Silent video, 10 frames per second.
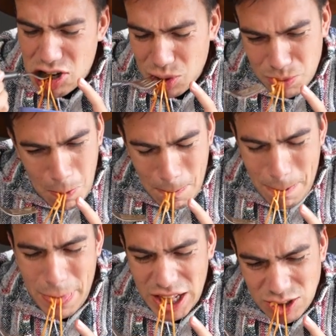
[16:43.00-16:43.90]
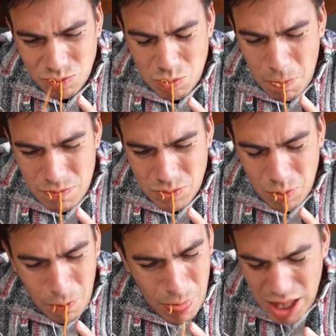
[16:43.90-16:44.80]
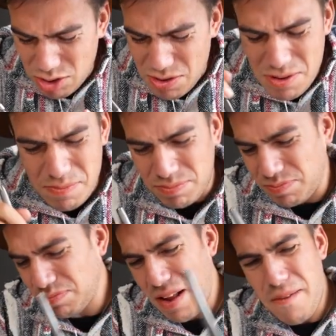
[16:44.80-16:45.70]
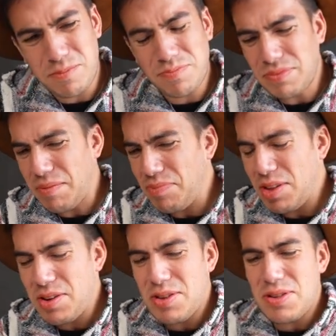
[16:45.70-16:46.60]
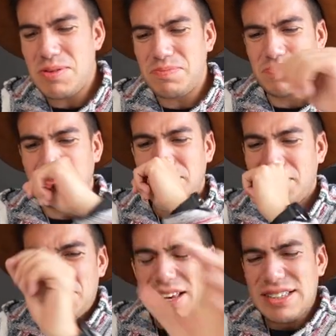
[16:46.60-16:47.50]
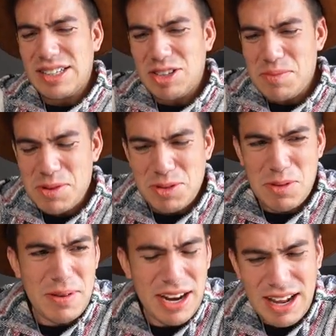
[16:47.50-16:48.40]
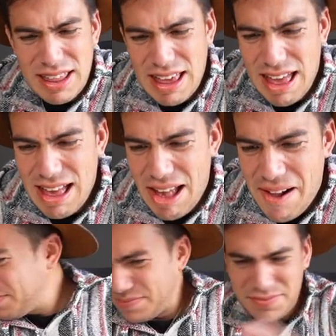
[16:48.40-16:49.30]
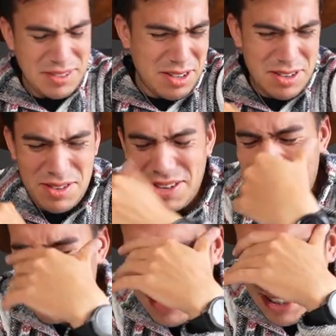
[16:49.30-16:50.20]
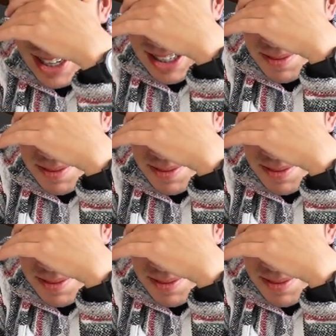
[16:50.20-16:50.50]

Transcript: Mm, no. No, no, no. Este sí no me gustó para nada. No, no, no, incluso este el